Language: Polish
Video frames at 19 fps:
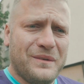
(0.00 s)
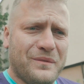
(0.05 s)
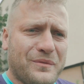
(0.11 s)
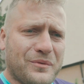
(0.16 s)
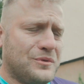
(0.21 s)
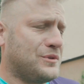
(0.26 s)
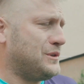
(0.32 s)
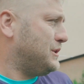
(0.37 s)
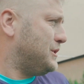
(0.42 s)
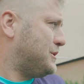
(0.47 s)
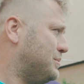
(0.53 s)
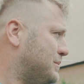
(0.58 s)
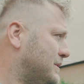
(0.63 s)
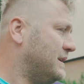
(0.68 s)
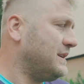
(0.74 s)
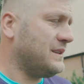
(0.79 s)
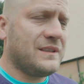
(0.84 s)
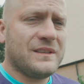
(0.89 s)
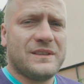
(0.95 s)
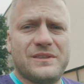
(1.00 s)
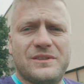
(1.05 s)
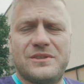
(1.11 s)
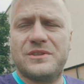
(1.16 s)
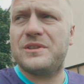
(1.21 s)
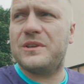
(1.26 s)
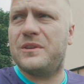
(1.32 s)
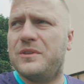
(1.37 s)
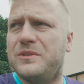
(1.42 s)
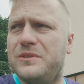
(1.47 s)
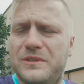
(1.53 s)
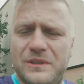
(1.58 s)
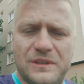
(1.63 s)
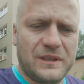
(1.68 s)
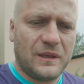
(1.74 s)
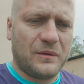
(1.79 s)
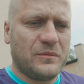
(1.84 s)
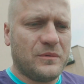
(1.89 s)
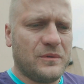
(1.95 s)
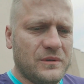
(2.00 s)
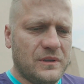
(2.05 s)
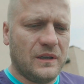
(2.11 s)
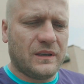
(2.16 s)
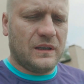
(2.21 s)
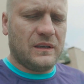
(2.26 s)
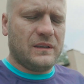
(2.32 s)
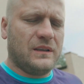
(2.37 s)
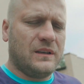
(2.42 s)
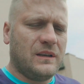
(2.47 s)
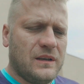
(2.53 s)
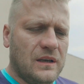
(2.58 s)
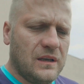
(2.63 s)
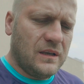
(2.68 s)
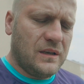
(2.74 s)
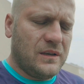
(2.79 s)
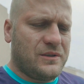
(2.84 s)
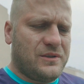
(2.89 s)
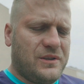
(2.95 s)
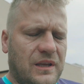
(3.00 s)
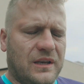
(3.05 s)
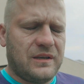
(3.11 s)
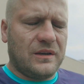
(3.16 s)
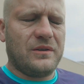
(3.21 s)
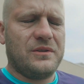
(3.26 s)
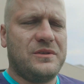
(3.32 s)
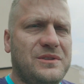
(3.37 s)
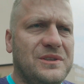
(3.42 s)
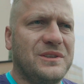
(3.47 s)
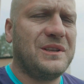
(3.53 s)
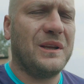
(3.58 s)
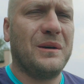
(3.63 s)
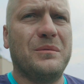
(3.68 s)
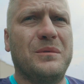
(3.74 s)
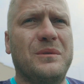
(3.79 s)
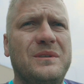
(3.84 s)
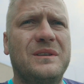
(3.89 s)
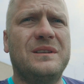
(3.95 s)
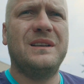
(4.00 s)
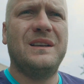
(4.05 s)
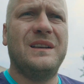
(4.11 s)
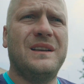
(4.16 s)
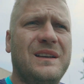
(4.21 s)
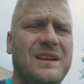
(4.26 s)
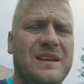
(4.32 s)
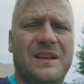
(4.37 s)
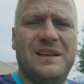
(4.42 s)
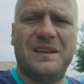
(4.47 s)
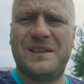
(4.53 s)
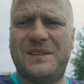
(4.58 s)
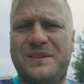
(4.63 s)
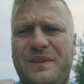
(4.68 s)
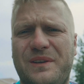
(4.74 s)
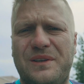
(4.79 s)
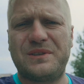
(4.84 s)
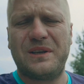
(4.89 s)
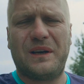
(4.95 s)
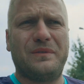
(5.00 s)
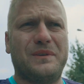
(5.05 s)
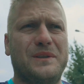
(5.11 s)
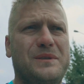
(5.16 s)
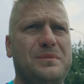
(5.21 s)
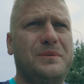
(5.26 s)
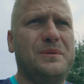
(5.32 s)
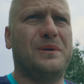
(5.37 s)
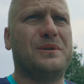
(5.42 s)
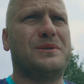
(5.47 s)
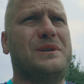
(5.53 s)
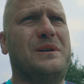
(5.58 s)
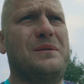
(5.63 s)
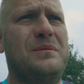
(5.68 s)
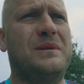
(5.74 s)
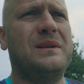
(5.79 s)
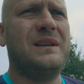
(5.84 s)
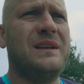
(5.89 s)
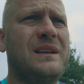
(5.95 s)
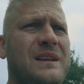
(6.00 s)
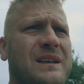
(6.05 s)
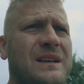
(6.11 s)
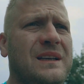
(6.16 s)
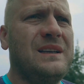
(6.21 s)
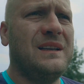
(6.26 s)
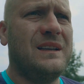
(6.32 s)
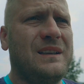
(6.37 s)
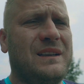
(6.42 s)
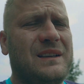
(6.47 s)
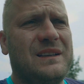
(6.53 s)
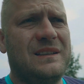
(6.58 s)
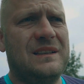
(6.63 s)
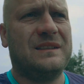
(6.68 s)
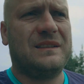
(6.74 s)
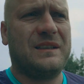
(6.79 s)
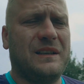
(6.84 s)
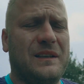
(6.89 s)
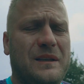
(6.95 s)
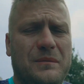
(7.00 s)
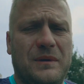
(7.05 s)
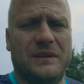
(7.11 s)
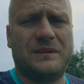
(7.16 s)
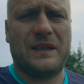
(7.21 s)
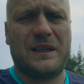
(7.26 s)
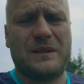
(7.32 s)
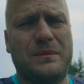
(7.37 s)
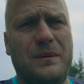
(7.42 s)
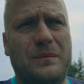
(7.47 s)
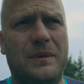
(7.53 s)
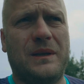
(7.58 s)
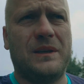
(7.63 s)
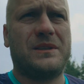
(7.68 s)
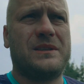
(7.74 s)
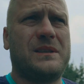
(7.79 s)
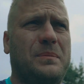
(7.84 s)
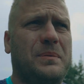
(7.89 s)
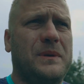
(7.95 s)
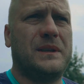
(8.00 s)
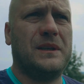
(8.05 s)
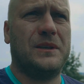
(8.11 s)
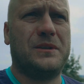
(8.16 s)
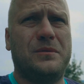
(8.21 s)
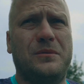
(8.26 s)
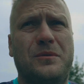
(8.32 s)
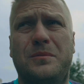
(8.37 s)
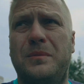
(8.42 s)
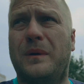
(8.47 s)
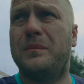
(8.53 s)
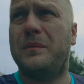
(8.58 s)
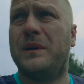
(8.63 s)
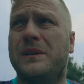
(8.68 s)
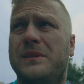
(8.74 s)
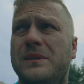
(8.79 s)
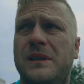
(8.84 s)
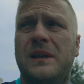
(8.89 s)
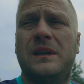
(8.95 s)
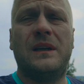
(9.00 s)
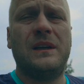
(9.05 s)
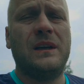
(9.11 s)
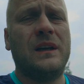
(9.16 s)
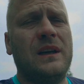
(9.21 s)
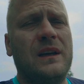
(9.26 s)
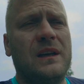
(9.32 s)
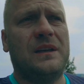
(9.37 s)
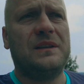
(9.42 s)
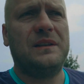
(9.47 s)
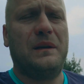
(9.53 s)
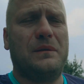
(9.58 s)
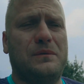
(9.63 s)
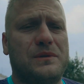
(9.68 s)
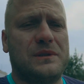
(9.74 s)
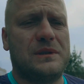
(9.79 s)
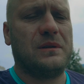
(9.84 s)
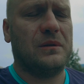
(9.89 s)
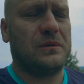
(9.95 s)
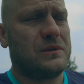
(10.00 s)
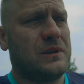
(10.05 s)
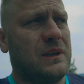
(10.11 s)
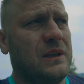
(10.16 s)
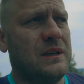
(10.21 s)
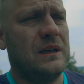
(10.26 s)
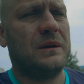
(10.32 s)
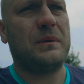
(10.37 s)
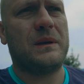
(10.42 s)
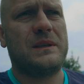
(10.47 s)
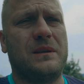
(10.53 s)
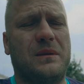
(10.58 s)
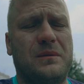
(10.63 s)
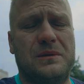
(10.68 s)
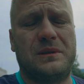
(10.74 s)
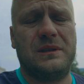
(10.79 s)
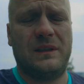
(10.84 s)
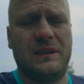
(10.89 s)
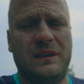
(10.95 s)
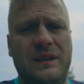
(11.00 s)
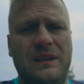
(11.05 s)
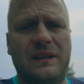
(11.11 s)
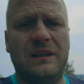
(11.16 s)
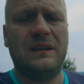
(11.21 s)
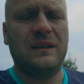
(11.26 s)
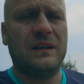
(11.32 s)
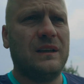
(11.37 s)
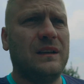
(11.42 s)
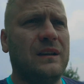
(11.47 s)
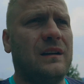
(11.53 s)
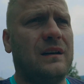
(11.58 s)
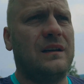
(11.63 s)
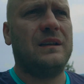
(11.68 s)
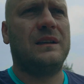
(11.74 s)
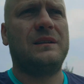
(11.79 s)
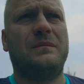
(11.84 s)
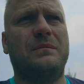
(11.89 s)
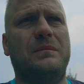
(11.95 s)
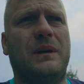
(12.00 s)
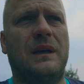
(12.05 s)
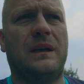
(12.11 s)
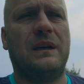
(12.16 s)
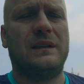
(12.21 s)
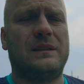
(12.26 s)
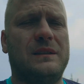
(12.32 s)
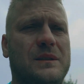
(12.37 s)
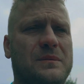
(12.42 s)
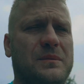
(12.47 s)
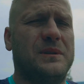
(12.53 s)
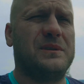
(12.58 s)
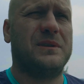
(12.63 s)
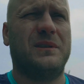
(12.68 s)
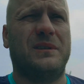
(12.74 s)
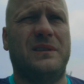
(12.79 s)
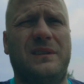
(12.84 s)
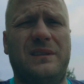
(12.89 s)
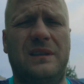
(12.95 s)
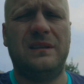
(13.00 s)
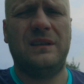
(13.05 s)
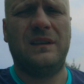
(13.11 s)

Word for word: Wróciliśmy 3 godziny temu, nie, 4 godziny temu z Warszawy z Miłoszem nad ranem, a teraz mam mecz, za 15 minut mam mecz. Nie wiem czy zdążę, chyba zdążę. Ale mega jestem zmęczony.